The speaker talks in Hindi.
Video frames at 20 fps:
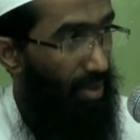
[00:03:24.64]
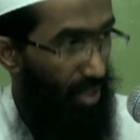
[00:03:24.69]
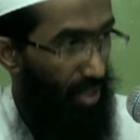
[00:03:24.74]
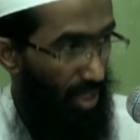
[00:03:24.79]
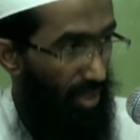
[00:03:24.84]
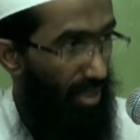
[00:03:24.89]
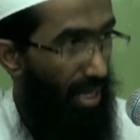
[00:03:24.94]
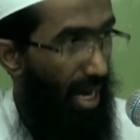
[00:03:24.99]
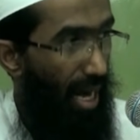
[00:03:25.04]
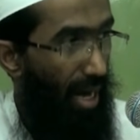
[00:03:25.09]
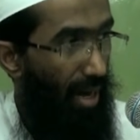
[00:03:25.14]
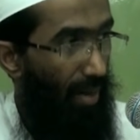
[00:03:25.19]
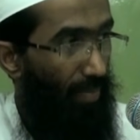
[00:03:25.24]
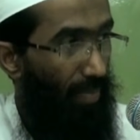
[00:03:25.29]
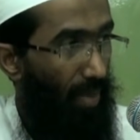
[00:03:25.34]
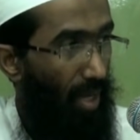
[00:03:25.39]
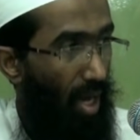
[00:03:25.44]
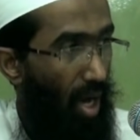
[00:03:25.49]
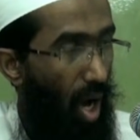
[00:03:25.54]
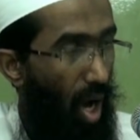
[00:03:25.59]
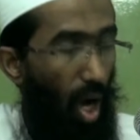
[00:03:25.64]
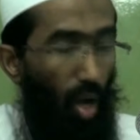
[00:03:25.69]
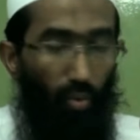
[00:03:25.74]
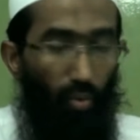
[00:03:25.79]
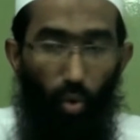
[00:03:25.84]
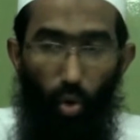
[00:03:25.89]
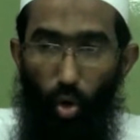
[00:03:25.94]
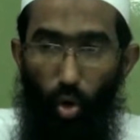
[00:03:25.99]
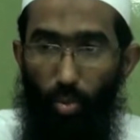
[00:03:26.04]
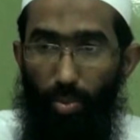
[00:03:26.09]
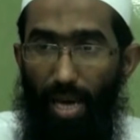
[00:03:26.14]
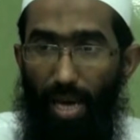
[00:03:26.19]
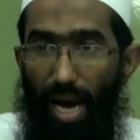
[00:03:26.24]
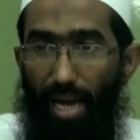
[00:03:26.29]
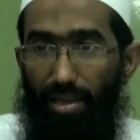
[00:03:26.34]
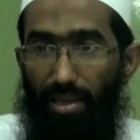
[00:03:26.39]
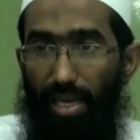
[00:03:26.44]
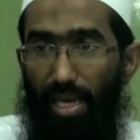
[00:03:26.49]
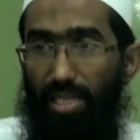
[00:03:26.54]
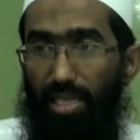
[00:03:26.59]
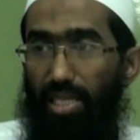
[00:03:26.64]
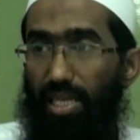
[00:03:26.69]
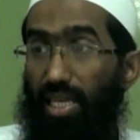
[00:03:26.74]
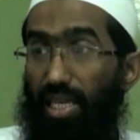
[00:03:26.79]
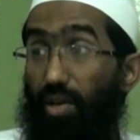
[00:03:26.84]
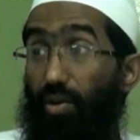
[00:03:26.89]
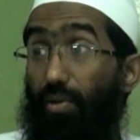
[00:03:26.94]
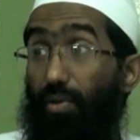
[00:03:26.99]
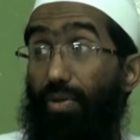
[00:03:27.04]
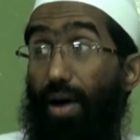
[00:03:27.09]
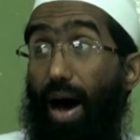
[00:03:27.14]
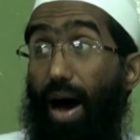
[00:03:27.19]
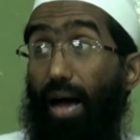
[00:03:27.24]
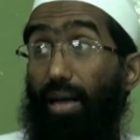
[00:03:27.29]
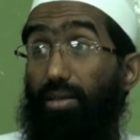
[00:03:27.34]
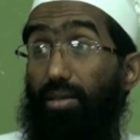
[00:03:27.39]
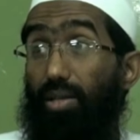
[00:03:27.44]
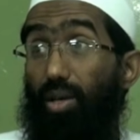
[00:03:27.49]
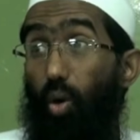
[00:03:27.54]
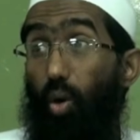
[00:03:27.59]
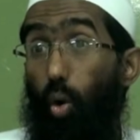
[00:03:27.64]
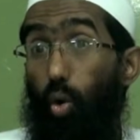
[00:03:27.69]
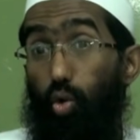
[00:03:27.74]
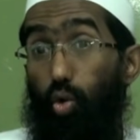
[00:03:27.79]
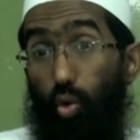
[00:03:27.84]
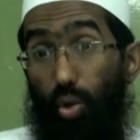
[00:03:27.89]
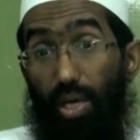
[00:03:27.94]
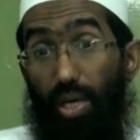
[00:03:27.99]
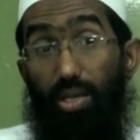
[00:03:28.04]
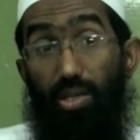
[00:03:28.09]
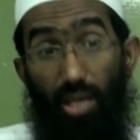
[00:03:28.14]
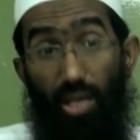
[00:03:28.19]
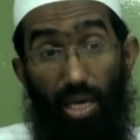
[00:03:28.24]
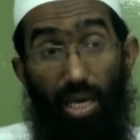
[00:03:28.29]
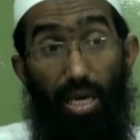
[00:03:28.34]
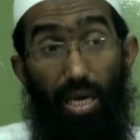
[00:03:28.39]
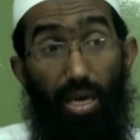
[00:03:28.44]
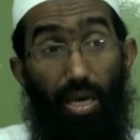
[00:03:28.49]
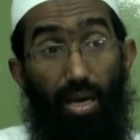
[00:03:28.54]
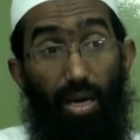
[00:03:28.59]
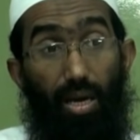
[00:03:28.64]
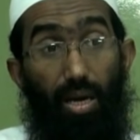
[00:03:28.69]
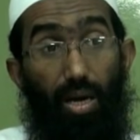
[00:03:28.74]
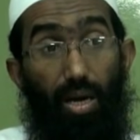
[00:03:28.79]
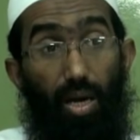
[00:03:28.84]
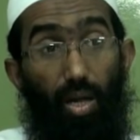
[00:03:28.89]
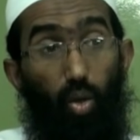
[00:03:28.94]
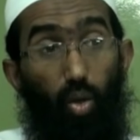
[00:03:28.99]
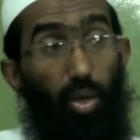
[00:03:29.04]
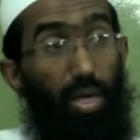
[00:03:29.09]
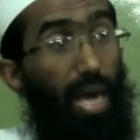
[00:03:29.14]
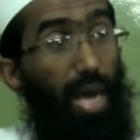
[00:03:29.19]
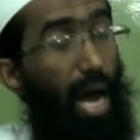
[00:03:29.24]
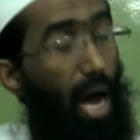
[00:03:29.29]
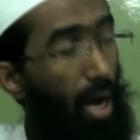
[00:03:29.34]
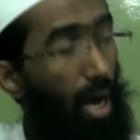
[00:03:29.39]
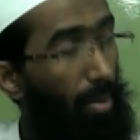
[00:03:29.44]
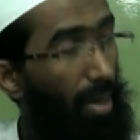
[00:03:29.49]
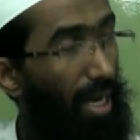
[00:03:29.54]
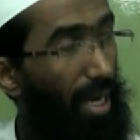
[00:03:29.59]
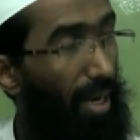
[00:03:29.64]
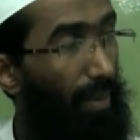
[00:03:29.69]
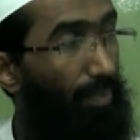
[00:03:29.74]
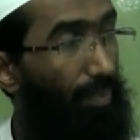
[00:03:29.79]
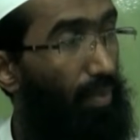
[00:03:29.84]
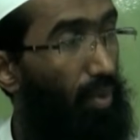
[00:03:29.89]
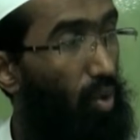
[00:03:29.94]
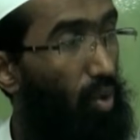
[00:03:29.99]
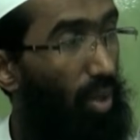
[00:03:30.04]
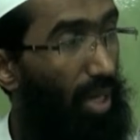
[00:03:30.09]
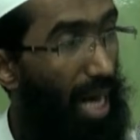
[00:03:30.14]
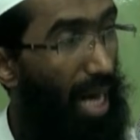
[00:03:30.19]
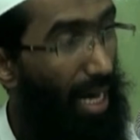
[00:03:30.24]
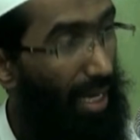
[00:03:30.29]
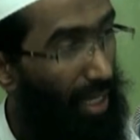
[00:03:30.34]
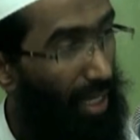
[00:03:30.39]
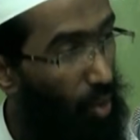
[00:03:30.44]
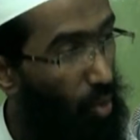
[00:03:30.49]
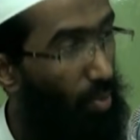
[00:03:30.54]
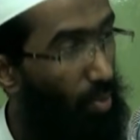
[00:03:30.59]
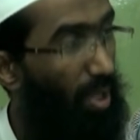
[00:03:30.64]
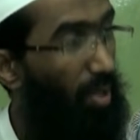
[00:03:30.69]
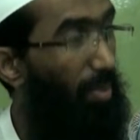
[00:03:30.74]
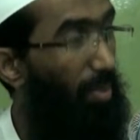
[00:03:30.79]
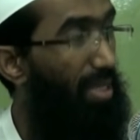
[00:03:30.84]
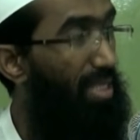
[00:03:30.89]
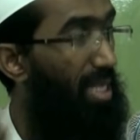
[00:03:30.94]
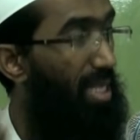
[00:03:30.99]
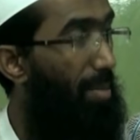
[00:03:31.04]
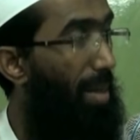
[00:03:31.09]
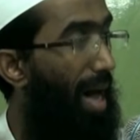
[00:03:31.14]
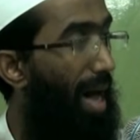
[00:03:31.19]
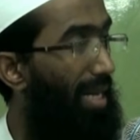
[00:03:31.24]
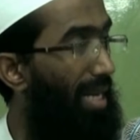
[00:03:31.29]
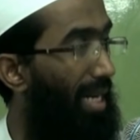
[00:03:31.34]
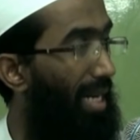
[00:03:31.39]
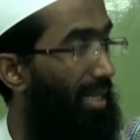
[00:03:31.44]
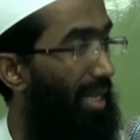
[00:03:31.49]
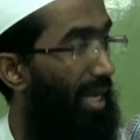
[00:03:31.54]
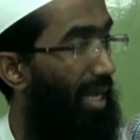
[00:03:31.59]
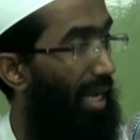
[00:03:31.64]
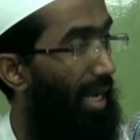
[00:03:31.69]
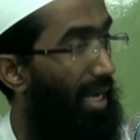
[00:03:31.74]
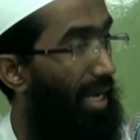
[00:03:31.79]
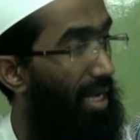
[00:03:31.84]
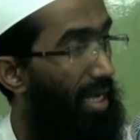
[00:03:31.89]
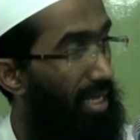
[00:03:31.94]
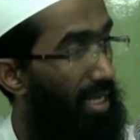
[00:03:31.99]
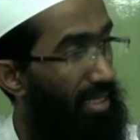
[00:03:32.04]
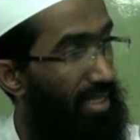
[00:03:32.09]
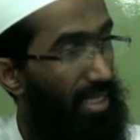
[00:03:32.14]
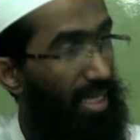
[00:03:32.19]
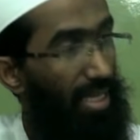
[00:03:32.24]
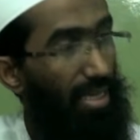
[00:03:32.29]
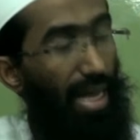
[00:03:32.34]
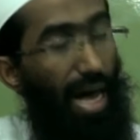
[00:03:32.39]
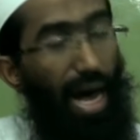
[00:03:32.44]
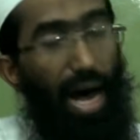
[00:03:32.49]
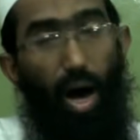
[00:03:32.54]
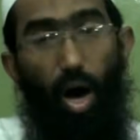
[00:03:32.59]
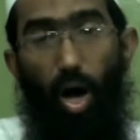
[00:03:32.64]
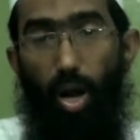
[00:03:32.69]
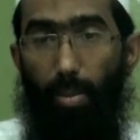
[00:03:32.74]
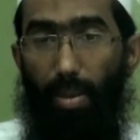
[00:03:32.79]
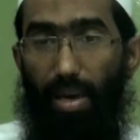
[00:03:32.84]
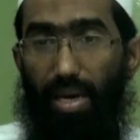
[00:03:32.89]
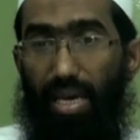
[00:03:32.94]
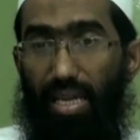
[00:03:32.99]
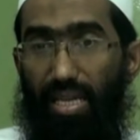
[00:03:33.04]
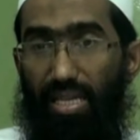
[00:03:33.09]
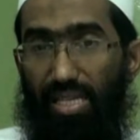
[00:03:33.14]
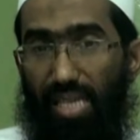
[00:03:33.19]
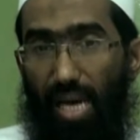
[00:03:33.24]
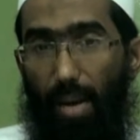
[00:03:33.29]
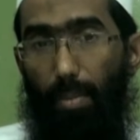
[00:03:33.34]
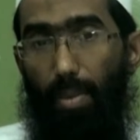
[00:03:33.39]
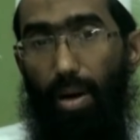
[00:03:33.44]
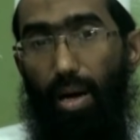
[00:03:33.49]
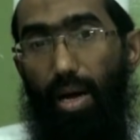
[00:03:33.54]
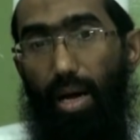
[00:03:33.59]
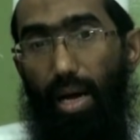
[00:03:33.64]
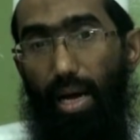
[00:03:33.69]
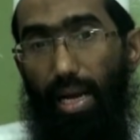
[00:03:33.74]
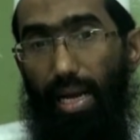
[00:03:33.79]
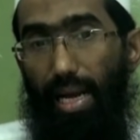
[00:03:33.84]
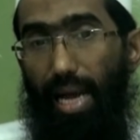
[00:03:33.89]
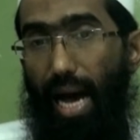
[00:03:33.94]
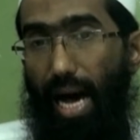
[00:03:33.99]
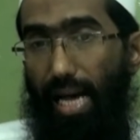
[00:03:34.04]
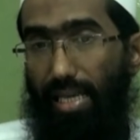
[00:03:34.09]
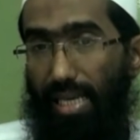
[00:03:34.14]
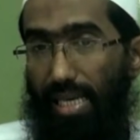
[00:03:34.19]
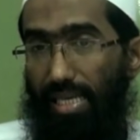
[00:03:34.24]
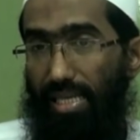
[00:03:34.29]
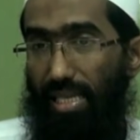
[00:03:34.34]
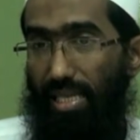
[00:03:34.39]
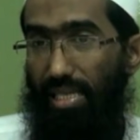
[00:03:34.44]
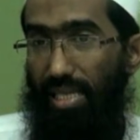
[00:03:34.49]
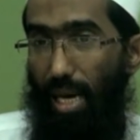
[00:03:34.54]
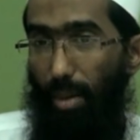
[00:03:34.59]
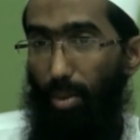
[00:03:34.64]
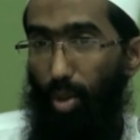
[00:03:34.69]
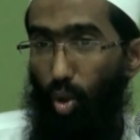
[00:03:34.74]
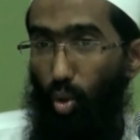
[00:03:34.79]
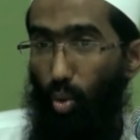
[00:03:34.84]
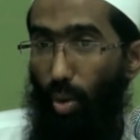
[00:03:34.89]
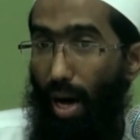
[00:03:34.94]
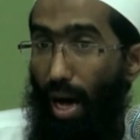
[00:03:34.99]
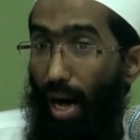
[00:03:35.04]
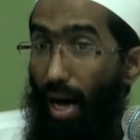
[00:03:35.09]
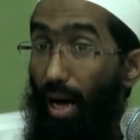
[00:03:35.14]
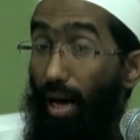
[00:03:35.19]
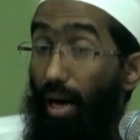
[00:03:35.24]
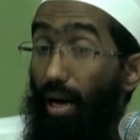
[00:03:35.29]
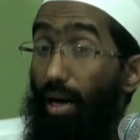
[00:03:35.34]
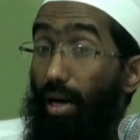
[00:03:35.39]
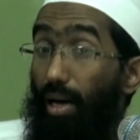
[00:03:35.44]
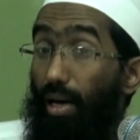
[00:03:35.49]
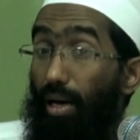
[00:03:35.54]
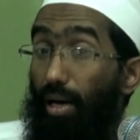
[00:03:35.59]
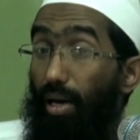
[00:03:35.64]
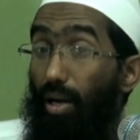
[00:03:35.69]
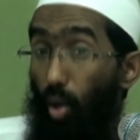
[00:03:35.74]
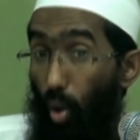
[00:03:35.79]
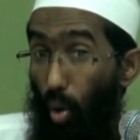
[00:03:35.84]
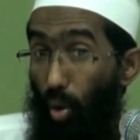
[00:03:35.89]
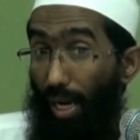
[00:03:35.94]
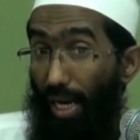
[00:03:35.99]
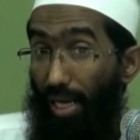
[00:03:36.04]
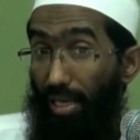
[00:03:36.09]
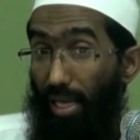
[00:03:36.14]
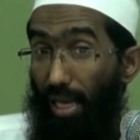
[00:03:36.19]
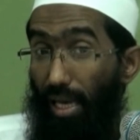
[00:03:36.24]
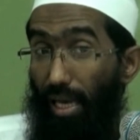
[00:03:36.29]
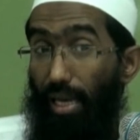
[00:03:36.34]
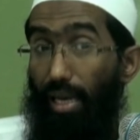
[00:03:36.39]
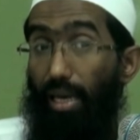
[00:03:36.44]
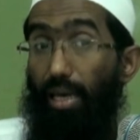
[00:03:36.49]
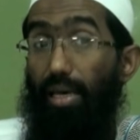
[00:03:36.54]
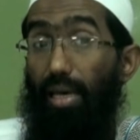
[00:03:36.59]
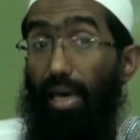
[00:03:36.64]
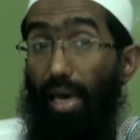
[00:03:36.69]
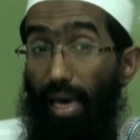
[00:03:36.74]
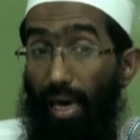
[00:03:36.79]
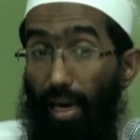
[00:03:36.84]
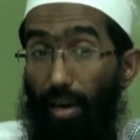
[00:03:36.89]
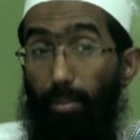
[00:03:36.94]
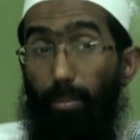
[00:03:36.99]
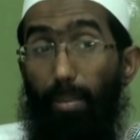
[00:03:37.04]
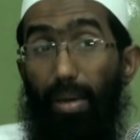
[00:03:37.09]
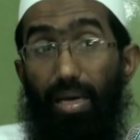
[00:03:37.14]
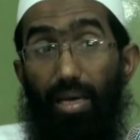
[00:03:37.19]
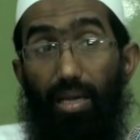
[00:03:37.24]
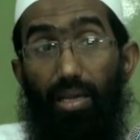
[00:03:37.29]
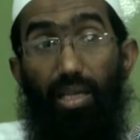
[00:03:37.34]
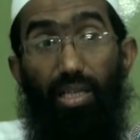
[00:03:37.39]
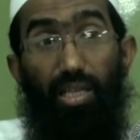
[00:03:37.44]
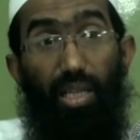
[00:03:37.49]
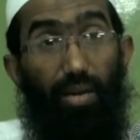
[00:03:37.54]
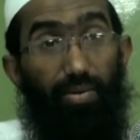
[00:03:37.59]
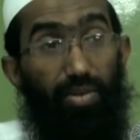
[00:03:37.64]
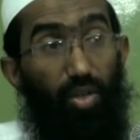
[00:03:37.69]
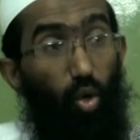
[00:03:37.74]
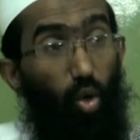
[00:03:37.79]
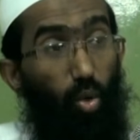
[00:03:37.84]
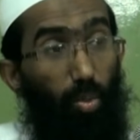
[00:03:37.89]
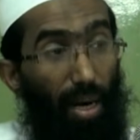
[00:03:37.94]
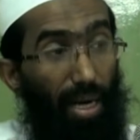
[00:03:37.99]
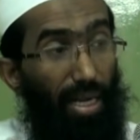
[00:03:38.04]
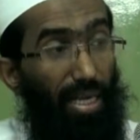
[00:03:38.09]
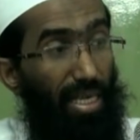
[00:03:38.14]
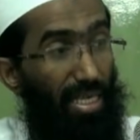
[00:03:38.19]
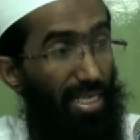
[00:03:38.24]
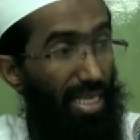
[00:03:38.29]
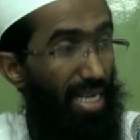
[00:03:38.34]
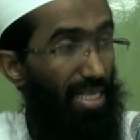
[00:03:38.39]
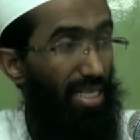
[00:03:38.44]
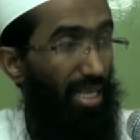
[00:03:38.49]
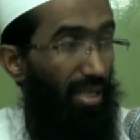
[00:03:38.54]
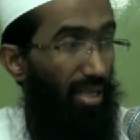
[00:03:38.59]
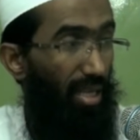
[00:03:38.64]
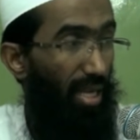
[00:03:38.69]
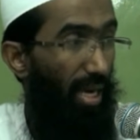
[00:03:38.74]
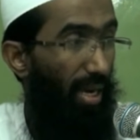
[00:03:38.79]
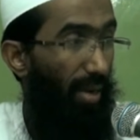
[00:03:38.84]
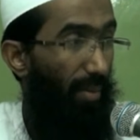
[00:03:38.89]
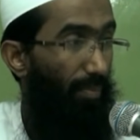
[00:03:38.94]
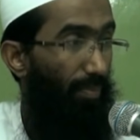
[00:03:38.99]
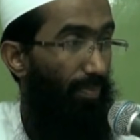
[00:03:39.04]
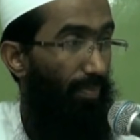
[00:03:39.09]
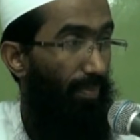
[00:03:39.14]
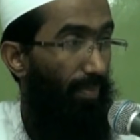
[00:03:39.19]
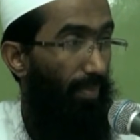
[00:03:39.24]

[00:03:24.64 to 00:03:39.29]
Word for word: ज़िंदा और वो लोग भी आते हैं जिनकी वफात हो चुकी थी तो ये आम है तो कहा कि उम्मत में सब आ जाते हैं ज़िंदा और मैत सब लिहाजा इससे साबित हुआ लोग कहते हैं कि मैत की तरफ से कुर्बानी की जा सकती है